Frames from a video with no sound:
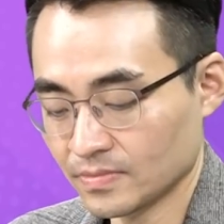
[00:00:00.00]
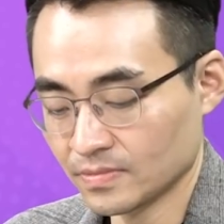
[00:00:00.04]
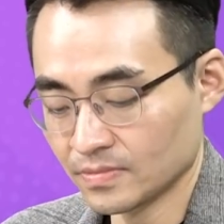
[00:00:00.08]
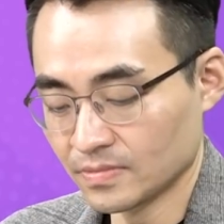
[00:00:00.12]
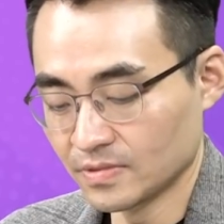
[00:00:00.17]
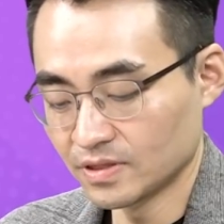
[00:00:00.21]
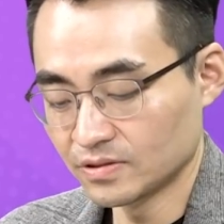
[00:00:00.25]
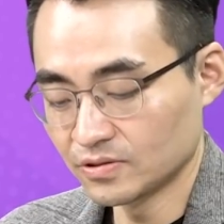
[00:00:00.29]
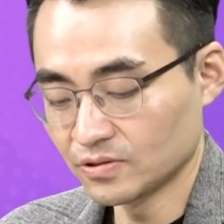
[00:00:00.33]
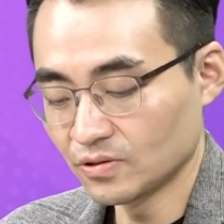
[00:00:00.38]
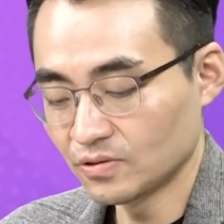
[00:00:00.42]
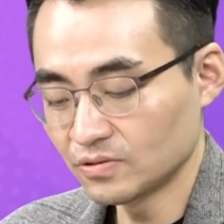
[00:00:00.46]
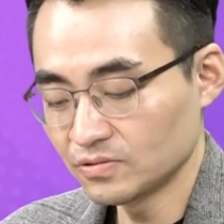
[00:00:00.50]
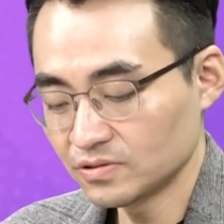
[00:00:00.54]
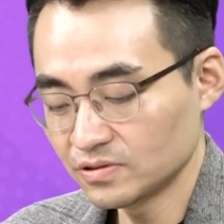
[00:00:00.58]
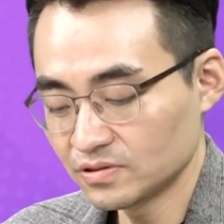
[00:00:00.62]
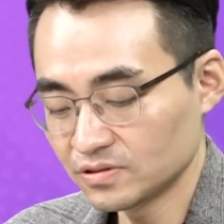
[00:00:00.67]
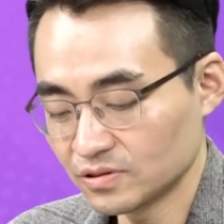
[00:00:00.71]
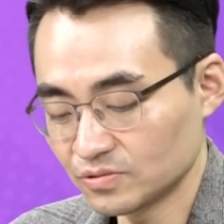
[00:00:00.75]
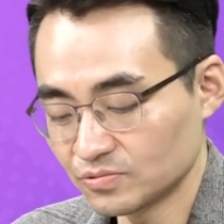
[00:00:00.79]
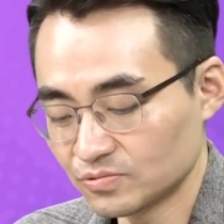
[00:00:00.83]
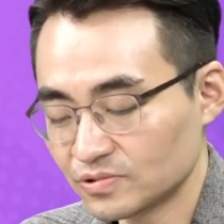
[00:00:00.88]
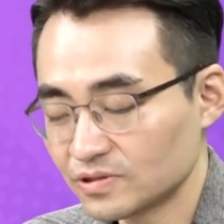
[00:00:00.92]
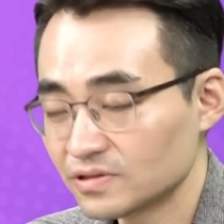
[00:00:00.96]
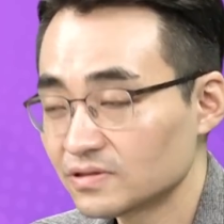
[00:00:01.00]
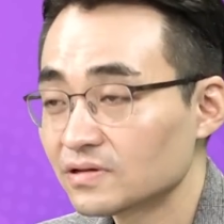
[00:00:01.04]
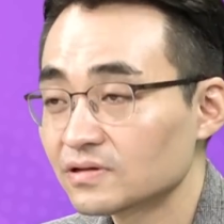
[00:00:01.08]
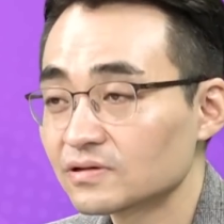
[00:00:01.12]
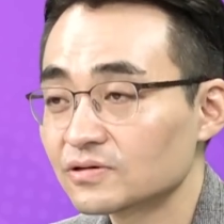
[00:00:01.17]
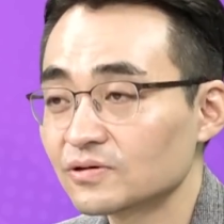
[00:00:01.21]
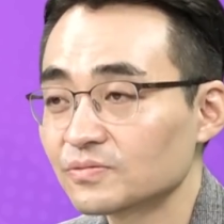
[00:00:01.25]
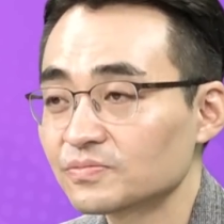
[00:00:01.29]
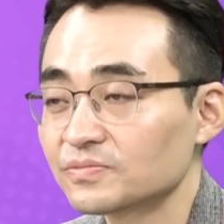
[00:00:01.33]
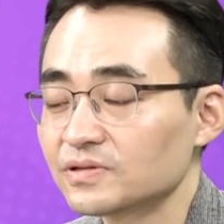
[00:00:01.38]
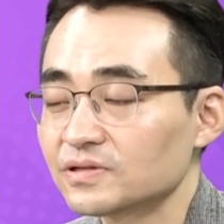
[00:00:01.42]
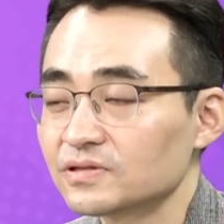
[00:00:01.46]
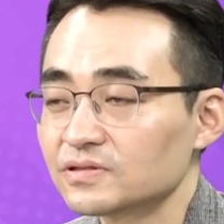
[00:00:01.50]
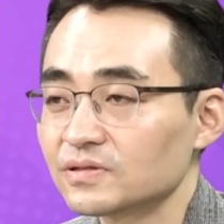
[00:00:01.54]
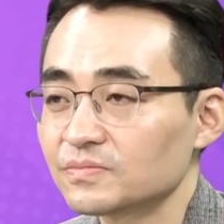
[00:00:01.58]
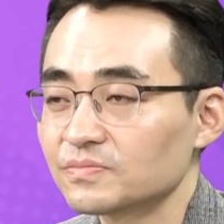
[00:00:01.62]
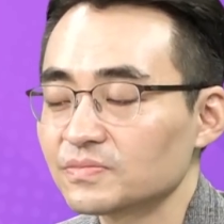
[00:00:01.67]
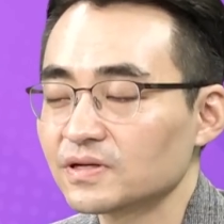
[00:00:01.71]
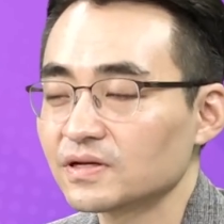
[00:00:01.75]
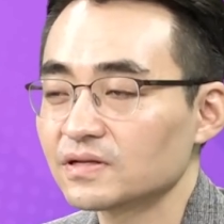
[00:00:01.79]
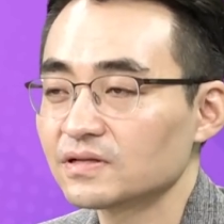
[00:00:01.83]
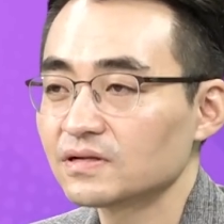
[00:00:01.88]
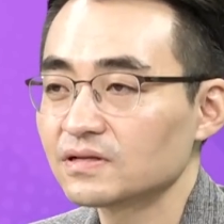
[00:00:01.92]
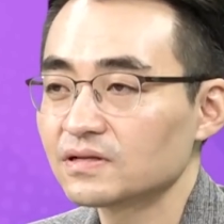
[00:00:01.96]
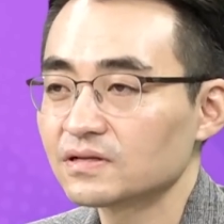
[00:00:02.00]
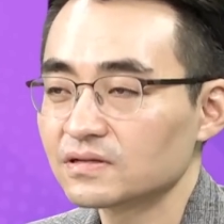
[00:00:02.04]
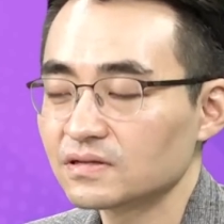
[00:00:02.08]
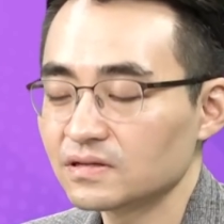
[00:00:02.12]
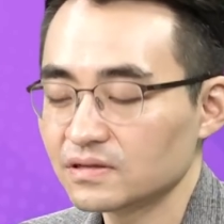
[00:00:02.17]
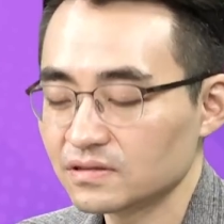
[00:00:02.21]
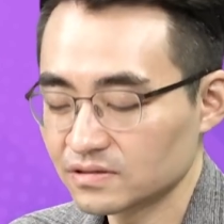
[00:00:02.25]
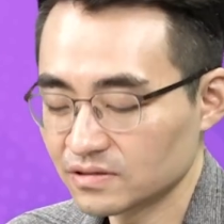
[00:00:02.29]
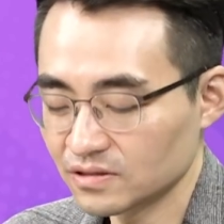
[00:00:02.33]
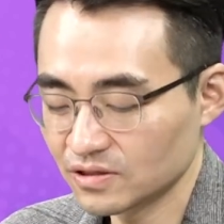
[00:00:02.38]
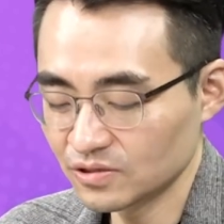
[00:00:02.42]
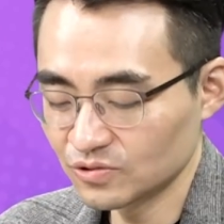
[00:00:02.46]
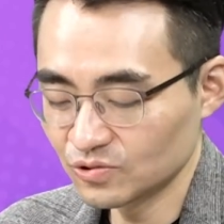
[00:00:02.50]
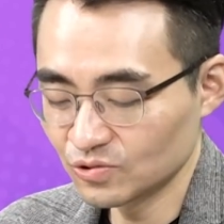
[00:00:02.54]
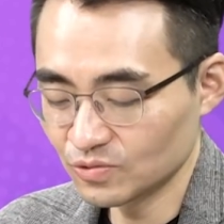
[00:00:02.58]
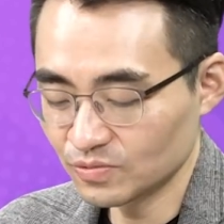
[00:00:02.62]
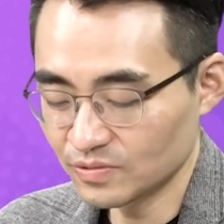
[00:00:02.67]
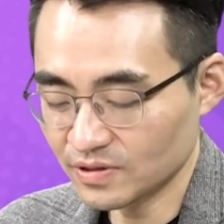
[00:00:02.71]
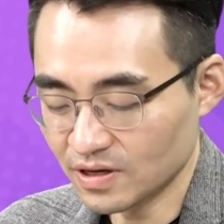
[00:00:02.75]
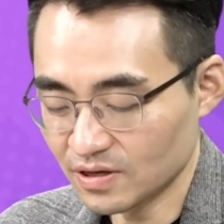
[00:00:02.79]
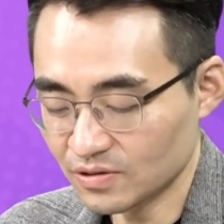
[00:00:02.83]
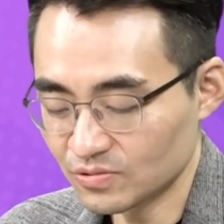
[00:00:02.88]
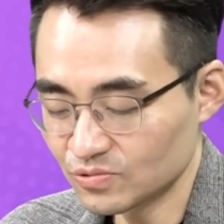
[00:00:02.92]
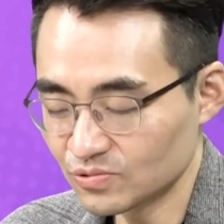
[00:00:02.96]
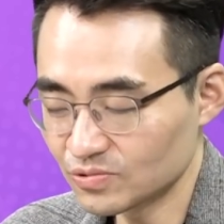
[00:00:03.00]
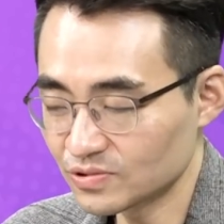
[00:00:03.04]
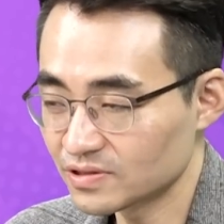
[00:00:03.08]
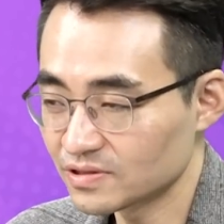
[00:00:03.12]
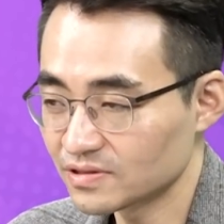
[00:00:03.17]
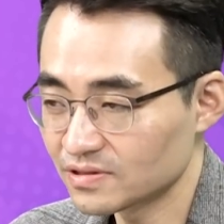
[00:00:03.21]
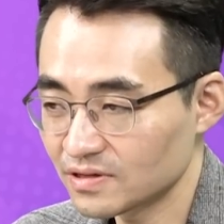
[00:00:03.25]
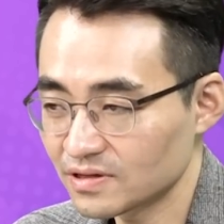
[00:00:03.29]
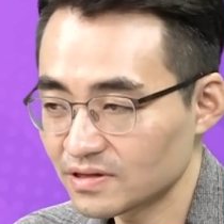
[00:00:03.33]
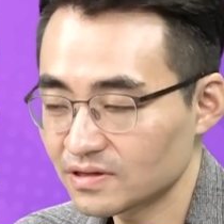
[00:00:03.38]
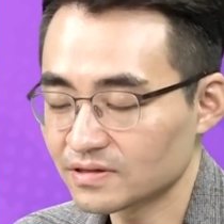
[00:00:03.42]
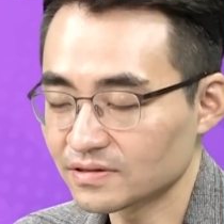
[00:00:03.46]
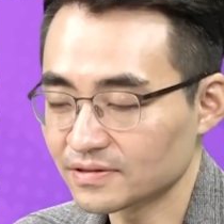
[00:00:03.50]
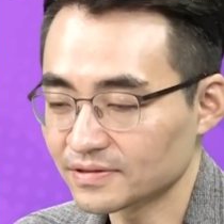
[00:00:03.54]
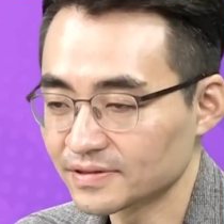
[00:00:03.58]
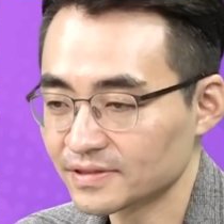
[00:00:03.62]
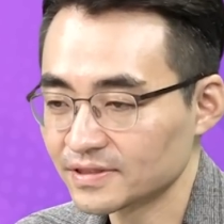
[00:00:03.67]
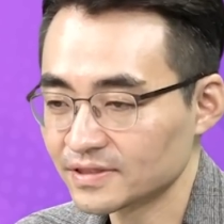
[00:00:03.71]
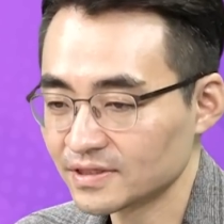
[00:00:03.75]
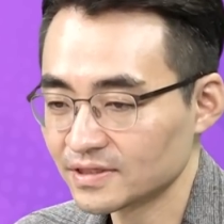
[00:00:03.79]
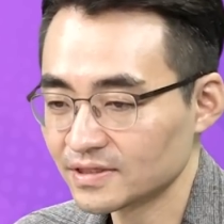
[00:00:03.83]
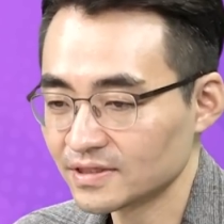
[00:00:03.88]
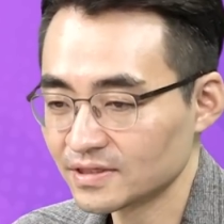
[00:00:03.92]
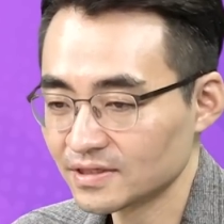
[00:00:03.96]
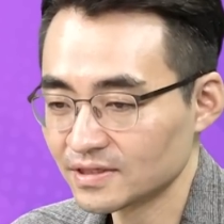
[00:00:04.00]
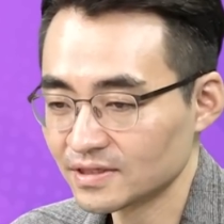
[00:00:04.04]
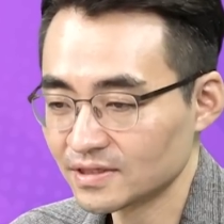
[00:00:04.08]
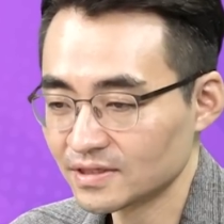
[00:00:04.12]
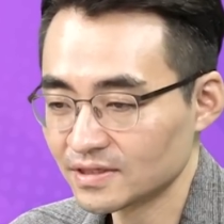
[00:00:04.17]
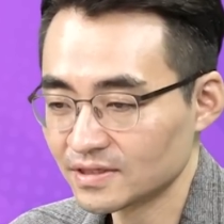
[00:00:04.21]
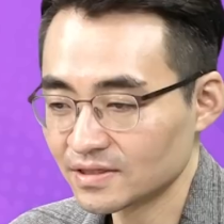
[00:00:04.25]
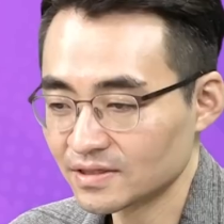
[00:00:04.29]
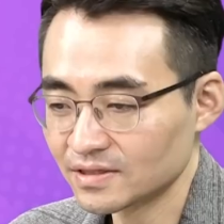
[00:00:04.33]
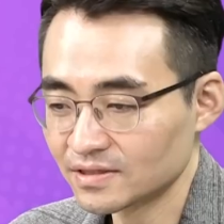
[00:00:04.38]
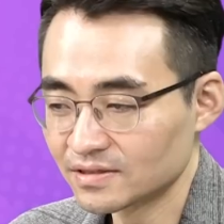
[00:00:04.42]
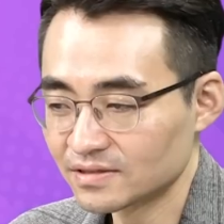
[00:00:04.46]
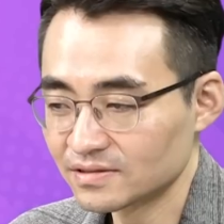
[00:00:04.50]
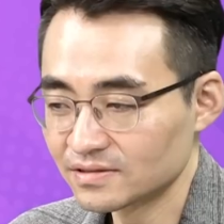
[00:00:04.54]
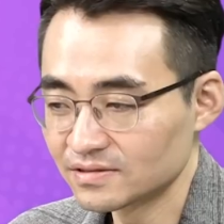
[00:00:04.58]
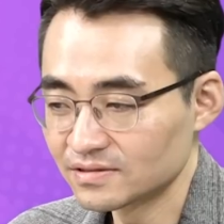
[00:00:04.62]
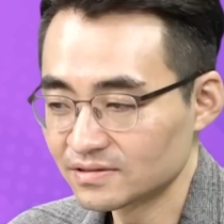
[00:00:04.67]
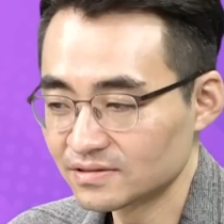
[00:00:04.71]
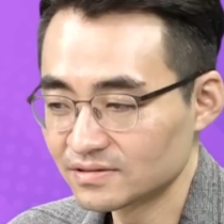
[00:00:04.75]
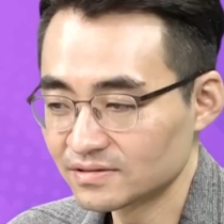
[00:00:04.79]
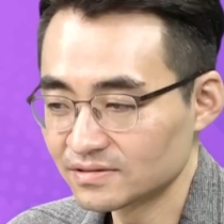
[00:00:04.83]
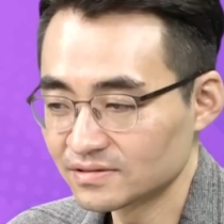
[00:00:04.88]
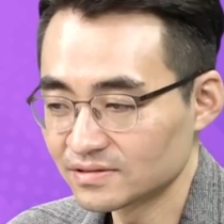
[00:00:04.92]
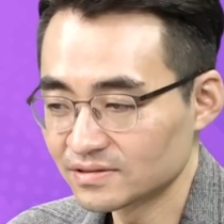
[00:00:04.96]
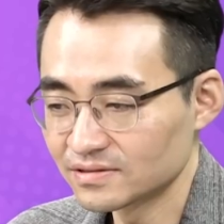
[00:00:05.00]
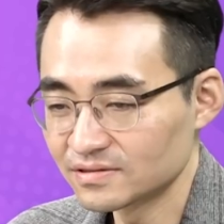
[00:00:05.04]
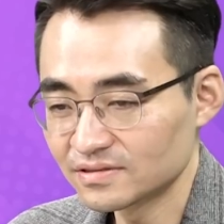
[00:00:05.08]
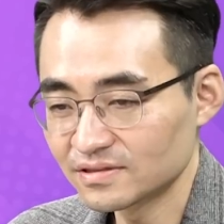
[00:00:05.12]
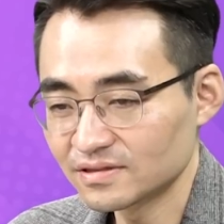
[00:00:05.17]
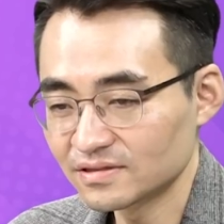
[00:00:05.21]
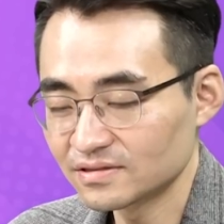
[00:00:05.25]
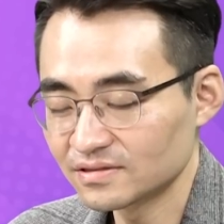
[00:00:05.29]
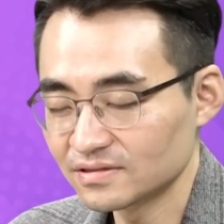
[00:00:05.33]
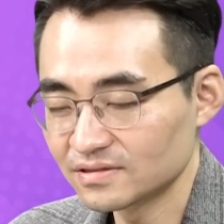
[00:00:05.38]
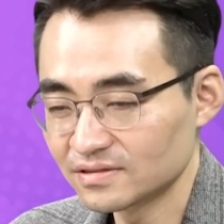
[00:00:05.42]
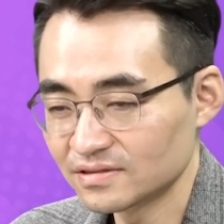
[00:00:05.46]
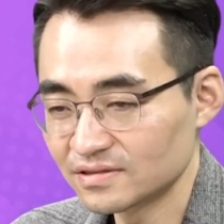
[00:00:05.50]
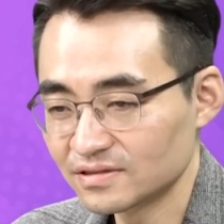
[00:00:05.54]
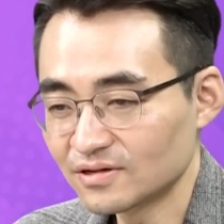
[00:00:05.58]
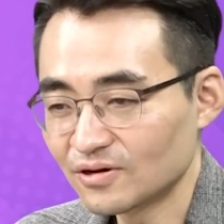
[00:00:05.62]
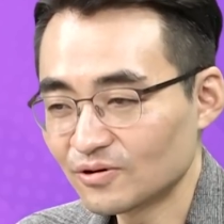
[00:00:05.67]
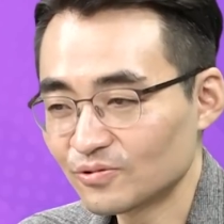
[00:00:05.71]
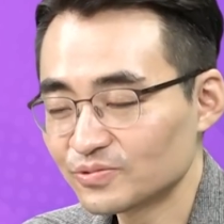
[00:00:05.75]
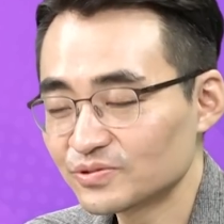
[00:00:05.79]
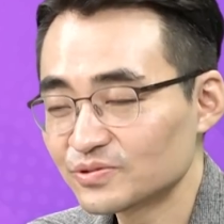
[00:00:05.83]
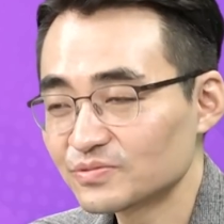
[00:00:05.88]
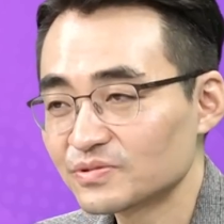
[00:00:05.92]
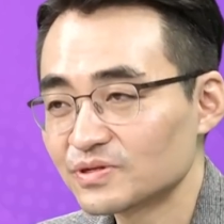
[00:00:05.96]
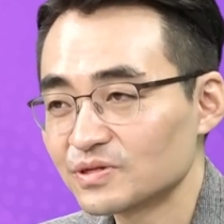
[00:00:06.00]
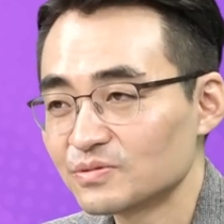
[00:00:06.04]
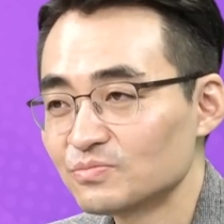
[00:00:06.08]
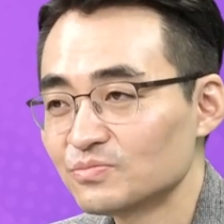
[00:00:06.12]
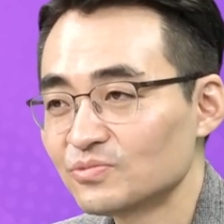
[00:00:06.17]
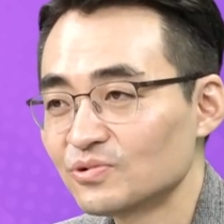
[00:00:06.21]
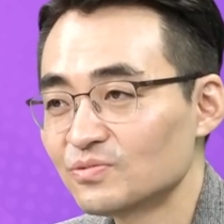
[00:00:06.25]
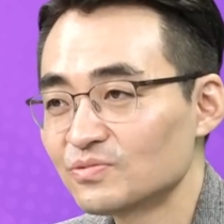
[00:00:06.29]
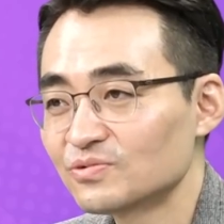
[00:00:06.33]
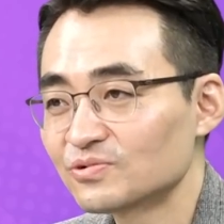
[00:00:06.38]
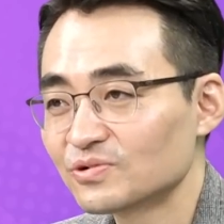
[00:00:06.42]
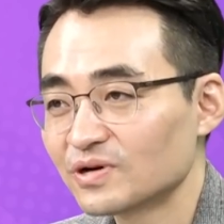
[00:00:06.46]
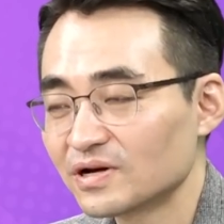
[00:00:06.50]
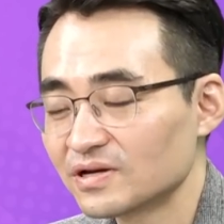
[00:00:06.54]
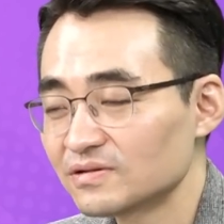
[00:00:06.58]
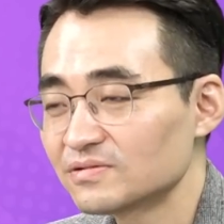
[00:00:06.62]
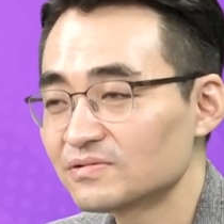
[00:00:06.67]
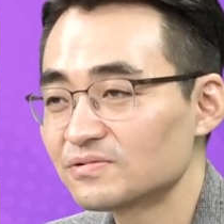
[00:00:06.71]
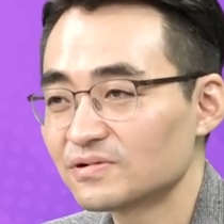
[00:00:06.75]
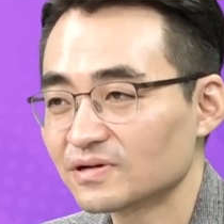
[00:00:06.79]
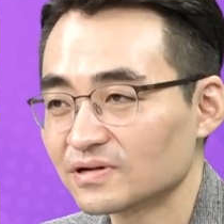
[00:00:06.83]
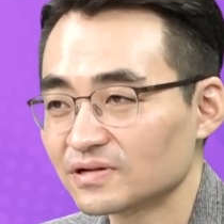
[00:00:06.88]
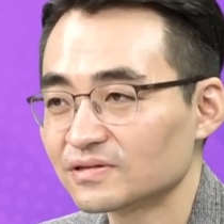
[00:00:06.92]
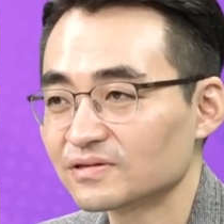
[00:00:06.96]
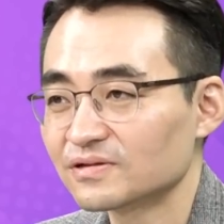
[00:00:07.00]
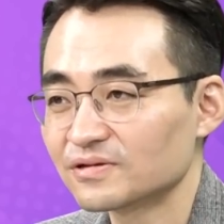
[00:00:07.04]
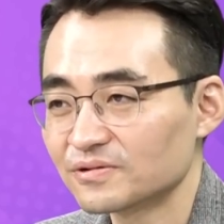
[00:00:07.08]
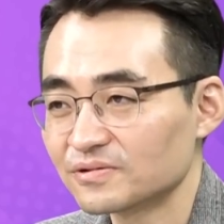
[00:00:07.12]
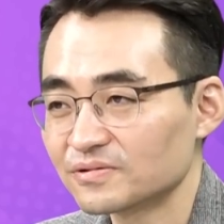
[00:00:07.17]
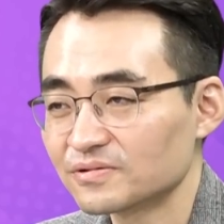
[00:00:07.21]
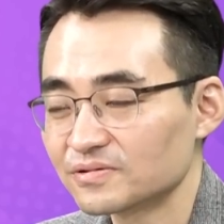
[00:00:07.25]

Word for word: 네, 저는 이제 우리나라 기업들이 참 대단한 게 제조 강국인데 그 진짜 이가 없으면 잇몸으로 하는 것 같아요.